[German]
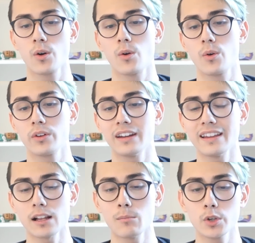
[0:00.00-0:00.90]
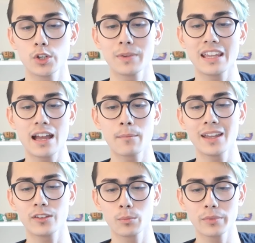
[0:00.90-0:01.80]
Und äh, deshalb möchte ich mich eher
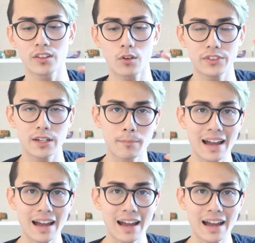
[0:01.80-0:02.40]
mehr so ein bisschen auf den